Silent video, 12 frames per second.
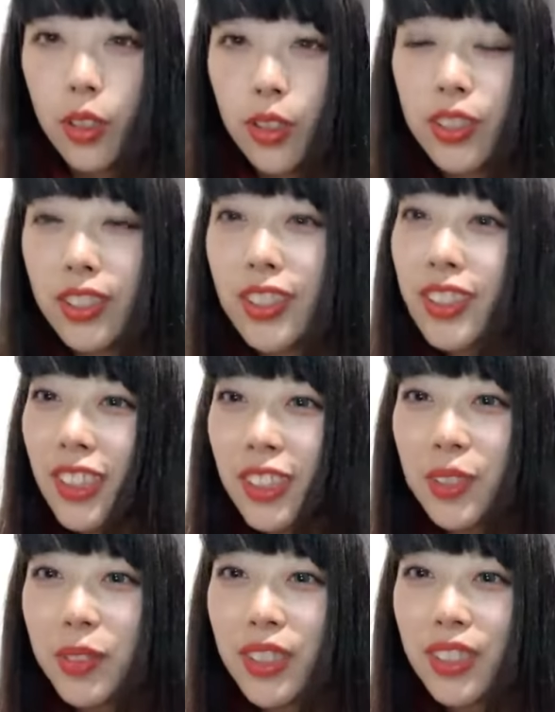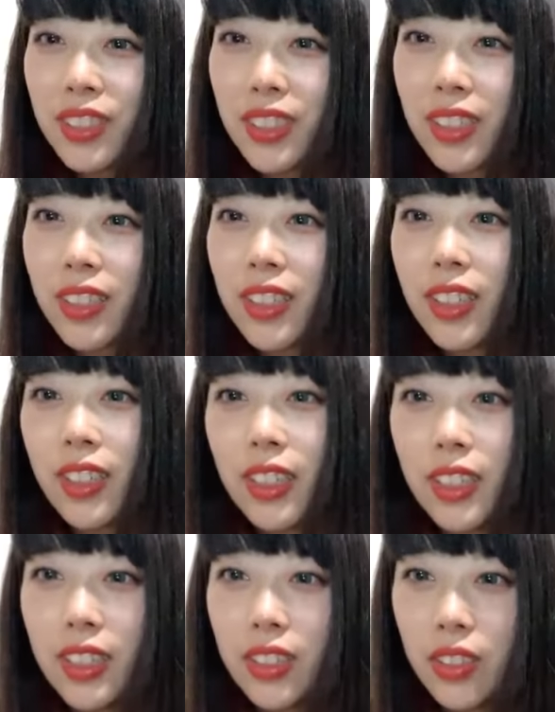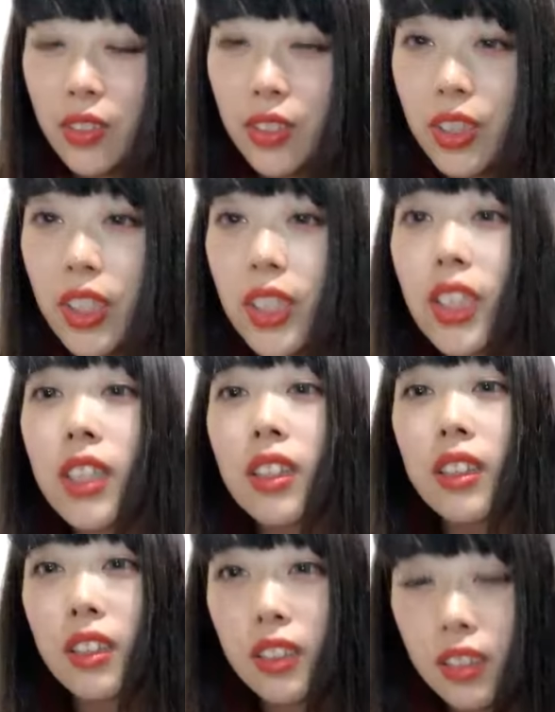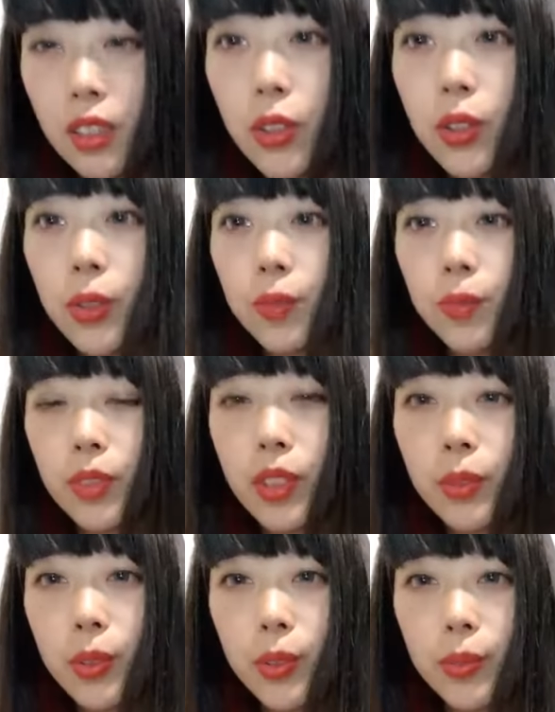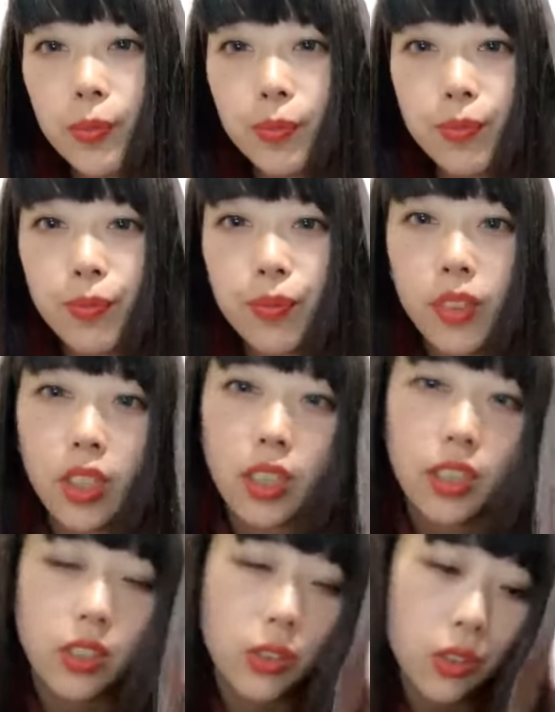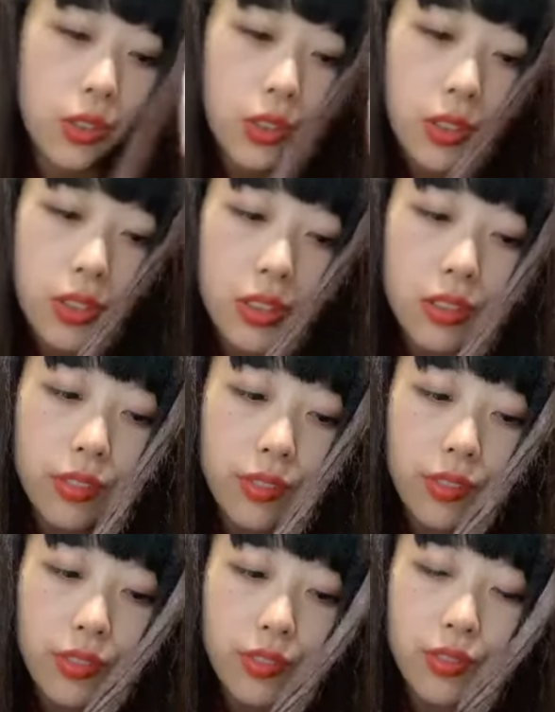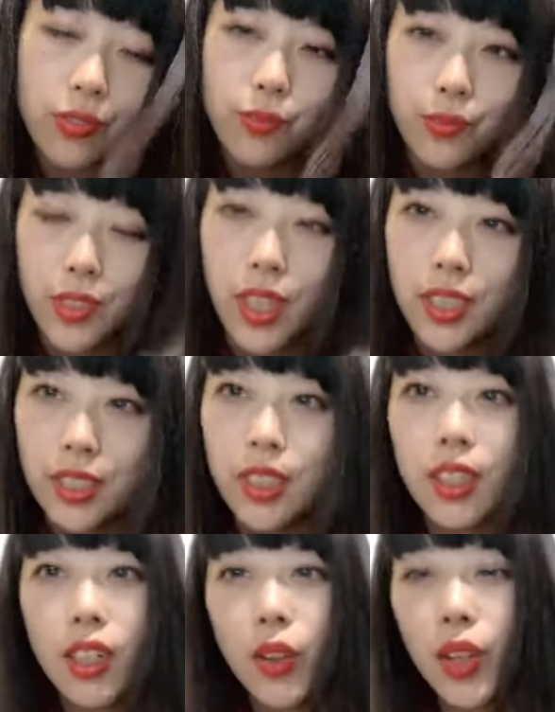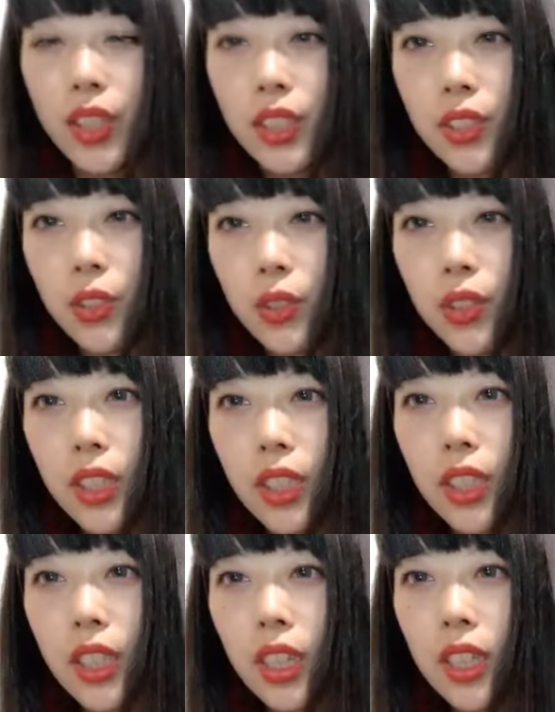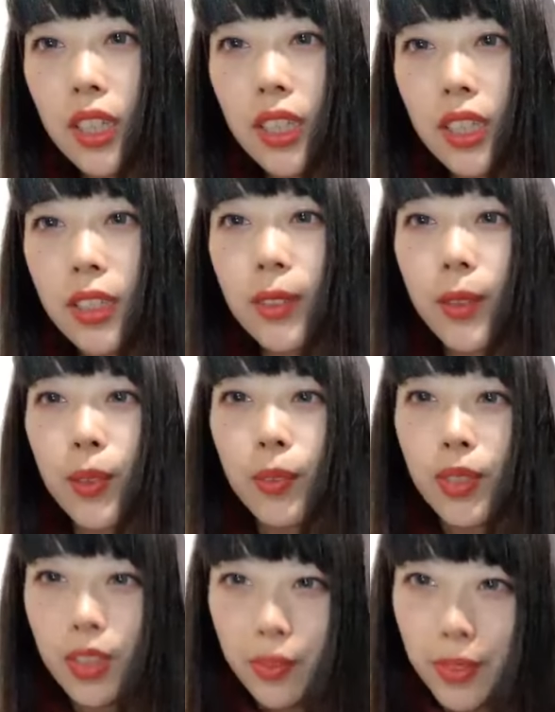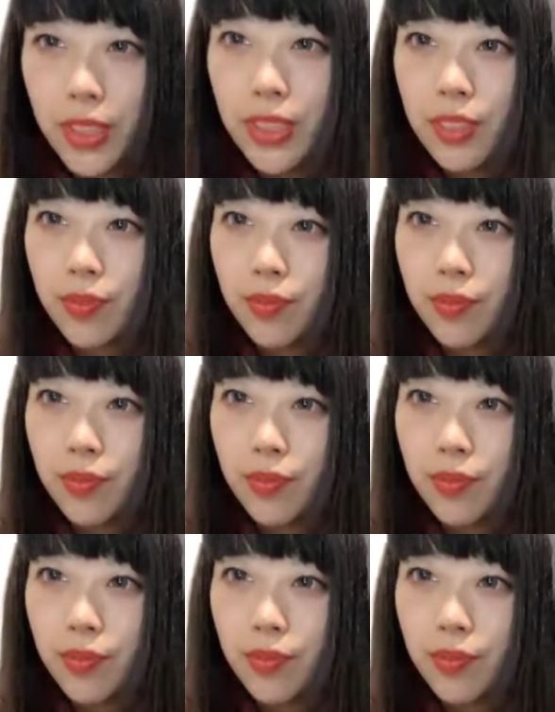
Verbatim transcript: 普通にあくびするって告知できんかったんですけどでもあの明日からはちゃんとできたらいいなと思ってます